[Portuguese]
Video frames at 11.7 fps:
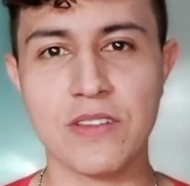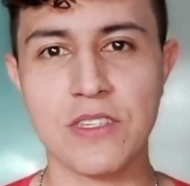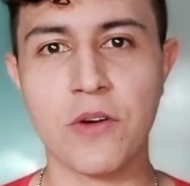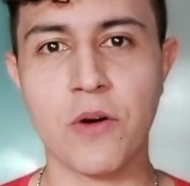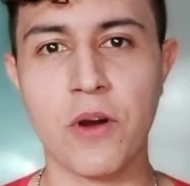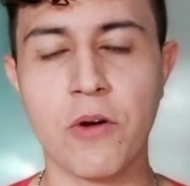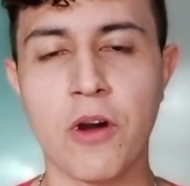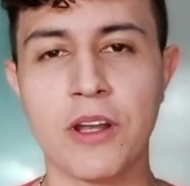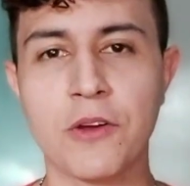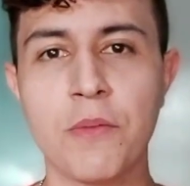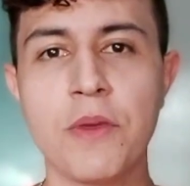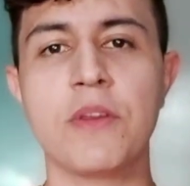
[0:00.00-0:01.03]
Você
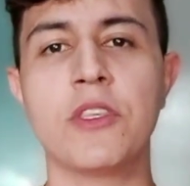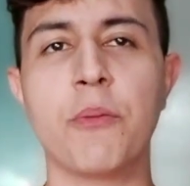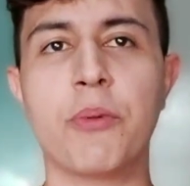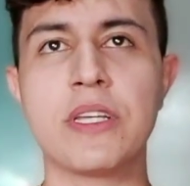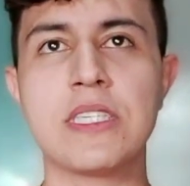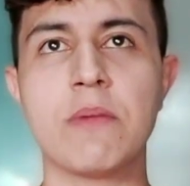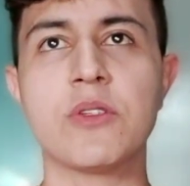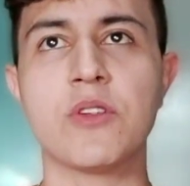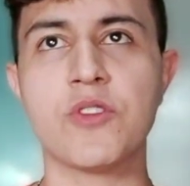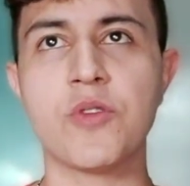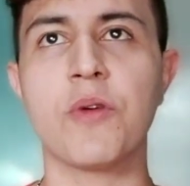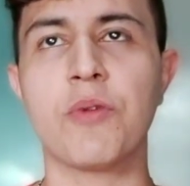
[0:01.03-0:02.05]
concorda comigo? Então, por exemplo, se eu
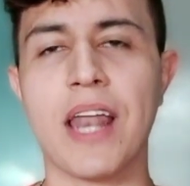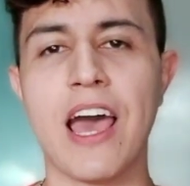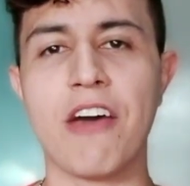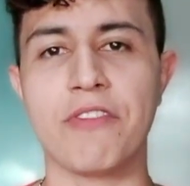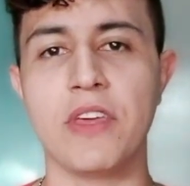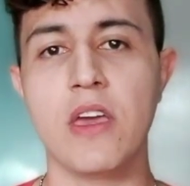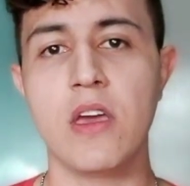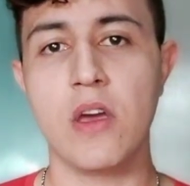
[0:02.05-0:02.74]
estou em um grave.